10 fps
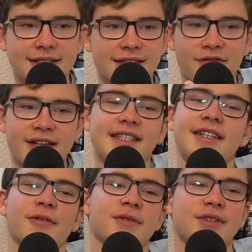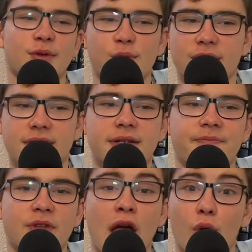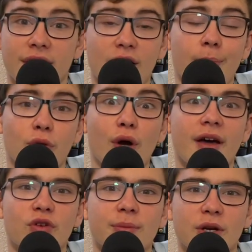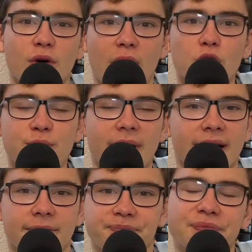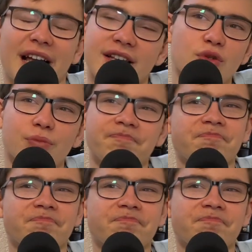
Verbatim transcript: Weiß Ich nicht, ob das so gut ist. Und ich glaube, ein Neuner würde mich auch rausbringen. Also,